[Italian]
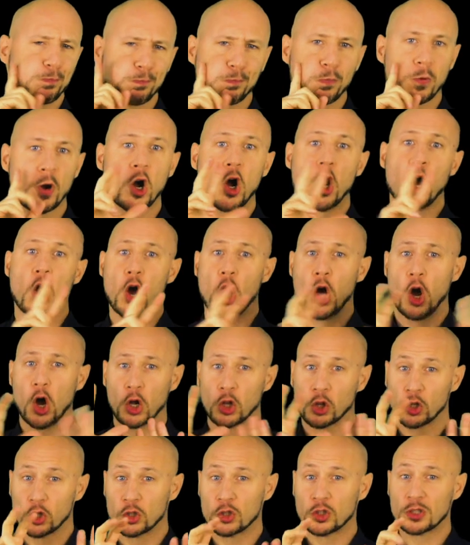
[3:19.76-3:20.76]
questa volta
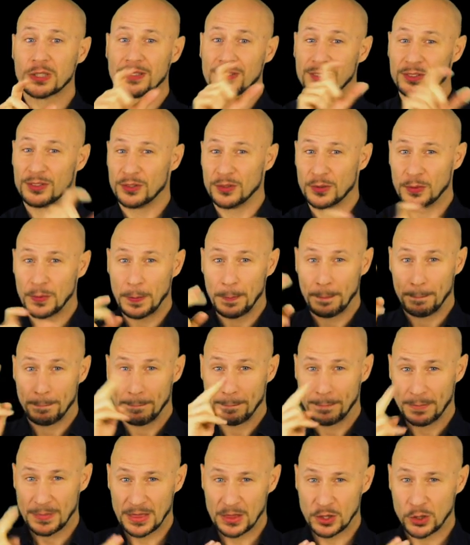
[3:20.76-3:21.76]
però sempre
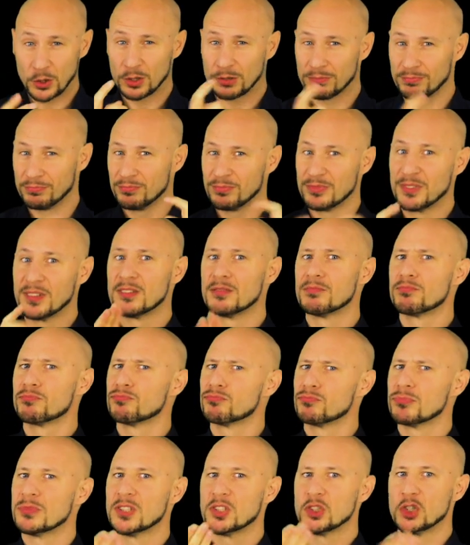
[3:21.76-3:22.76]
nell'Ottocento,
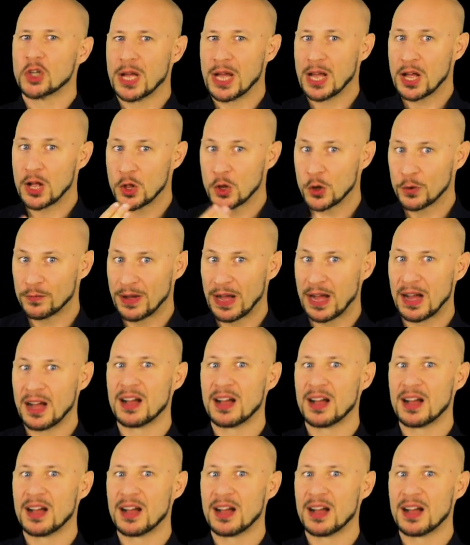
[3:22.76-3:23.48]
da due pittori